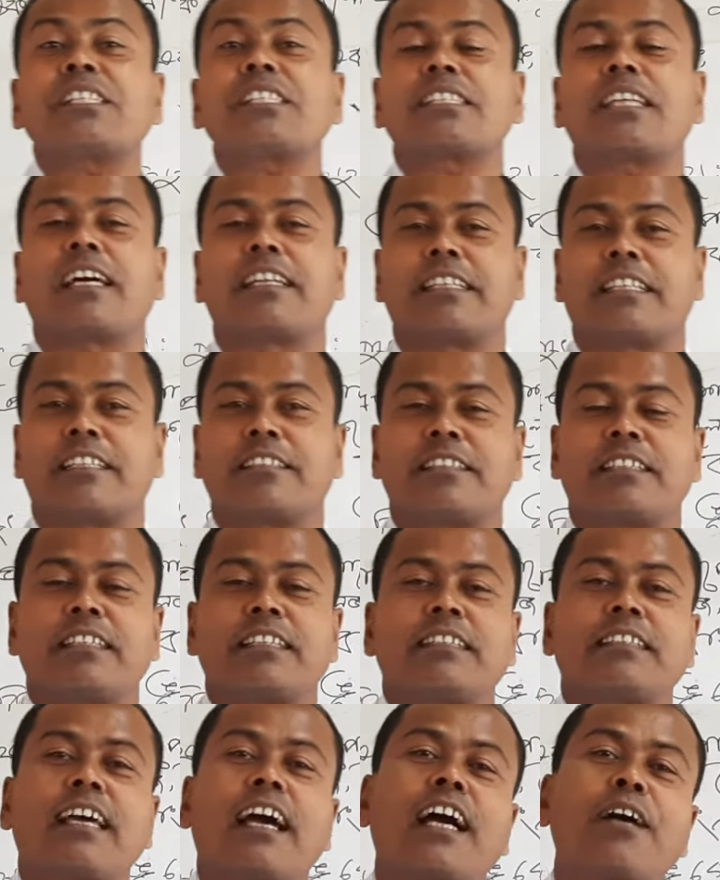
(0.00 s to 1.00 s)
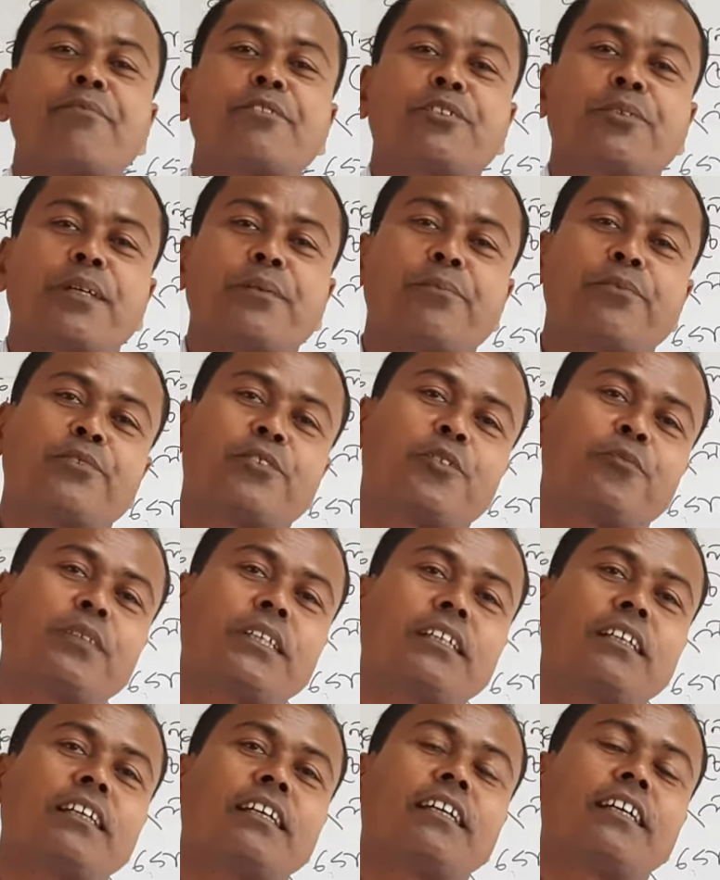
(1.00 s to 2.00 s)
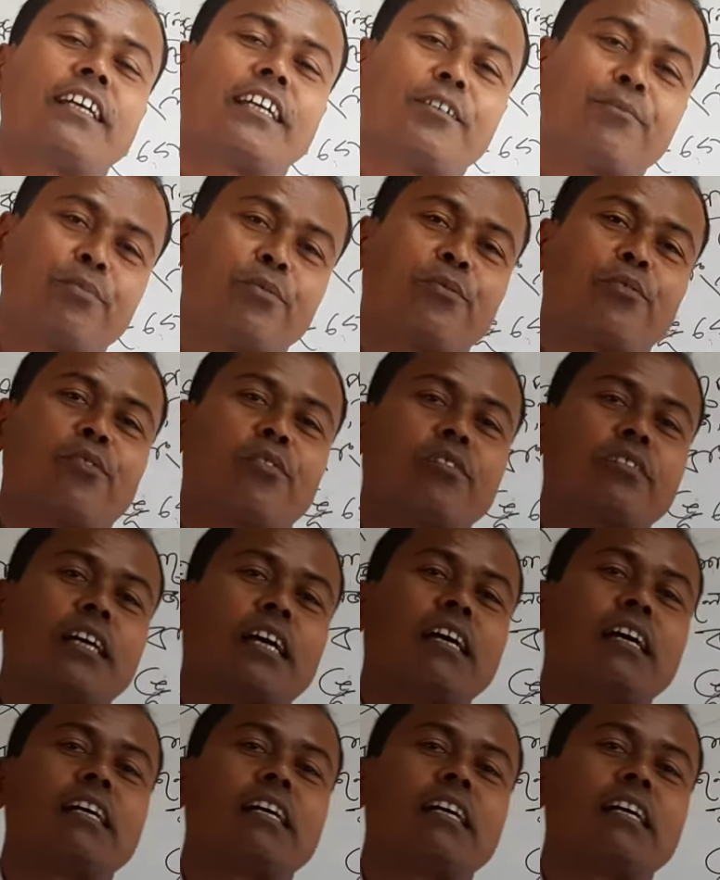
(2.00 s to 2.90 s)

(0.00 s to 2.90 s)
সালে ঢাকা বিশ্ববিদ্যালয়ে প্রথমে এই ভূগোলটা